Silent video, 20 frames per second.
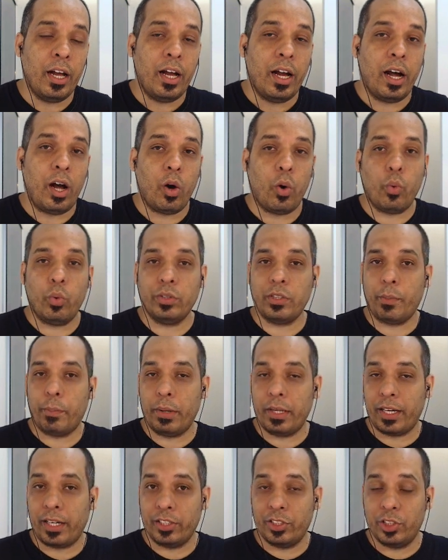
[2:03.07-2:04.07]
Alguns
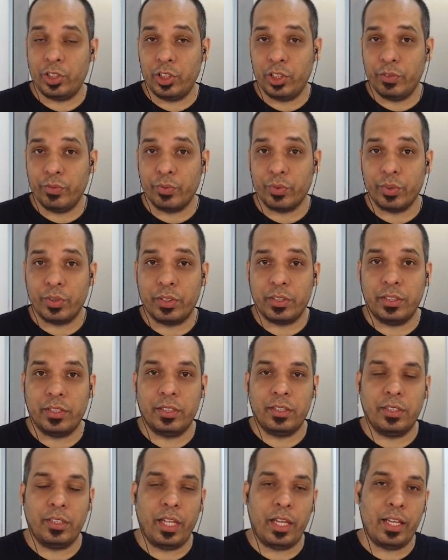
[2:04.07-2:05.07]

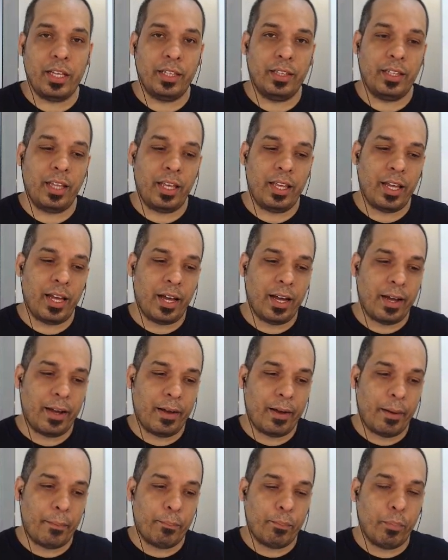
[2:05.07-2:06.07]
aplicativos têm, têm a,
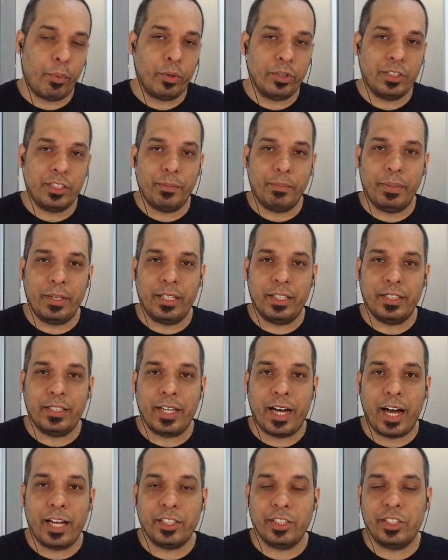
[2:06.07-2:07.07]
a,
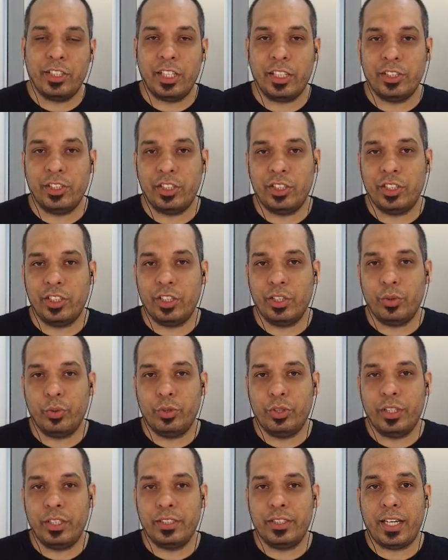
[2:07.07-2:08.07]
possibilidade de a gente
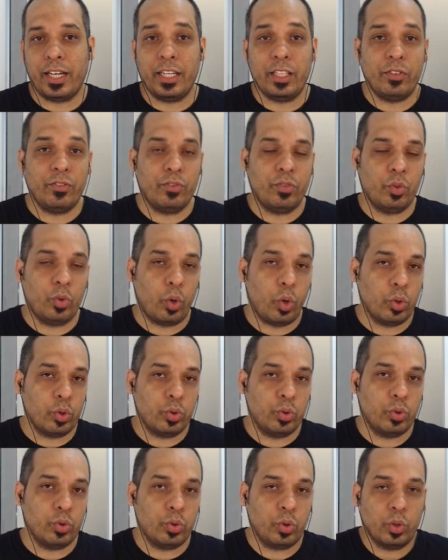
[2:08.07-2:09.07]
utilizar em
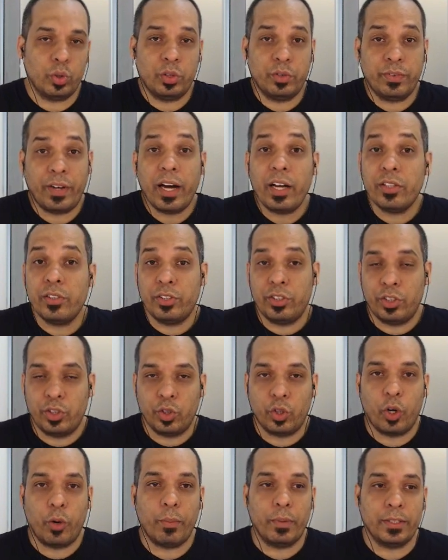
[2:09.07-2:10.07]
todos os vários
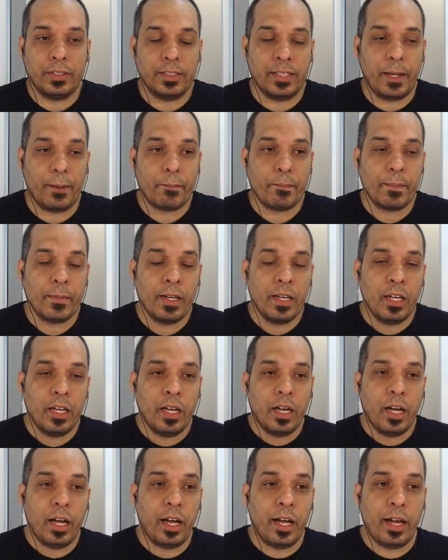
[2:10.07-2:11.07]
idiomas, né?
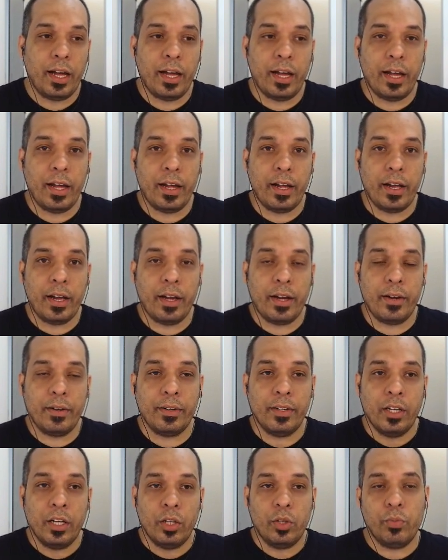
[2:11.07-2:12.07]
É,
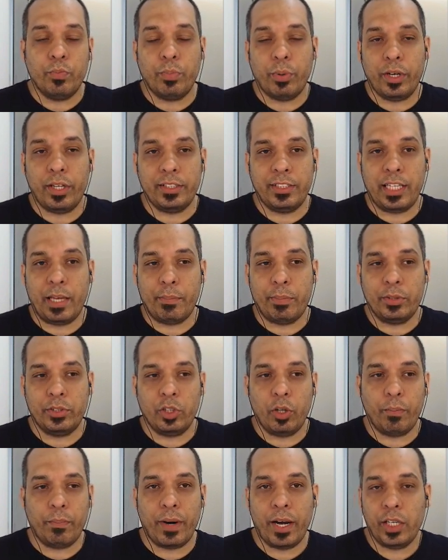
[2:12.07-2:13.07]
por exemplo, se
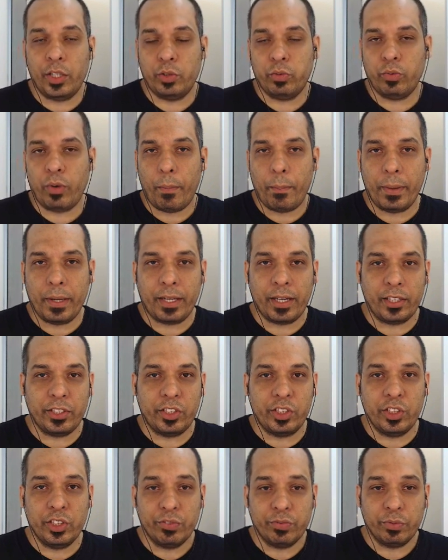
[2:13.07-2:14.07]
eu baixo um
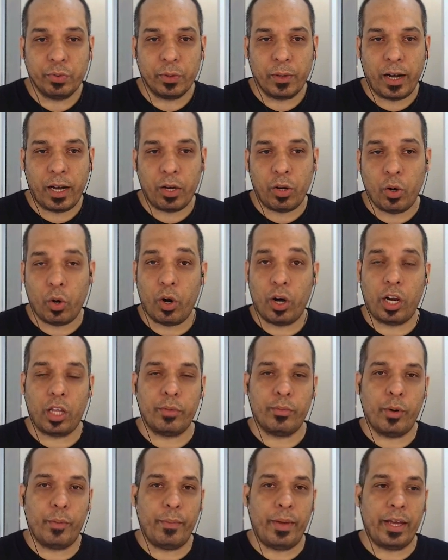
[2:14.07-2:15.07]
aplicativo agora no
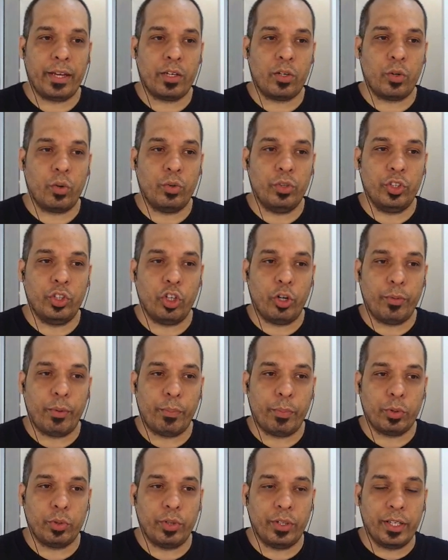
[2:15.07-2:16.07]
meu Mac com o idioma em
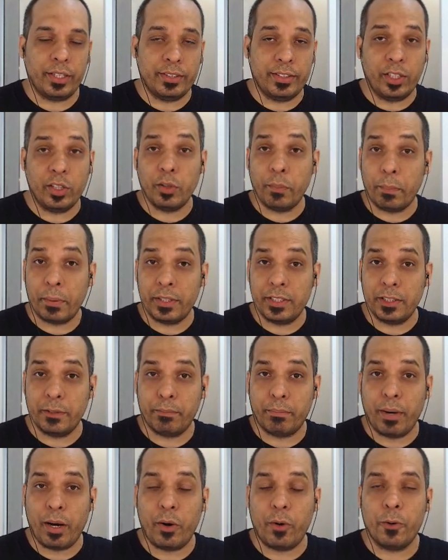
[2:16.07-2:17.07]
português sendo o
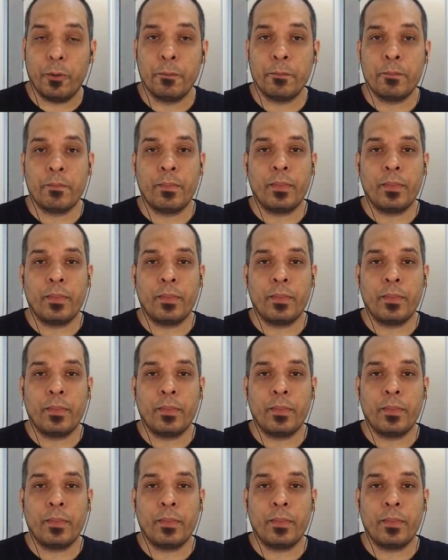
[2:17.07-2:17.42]
principal,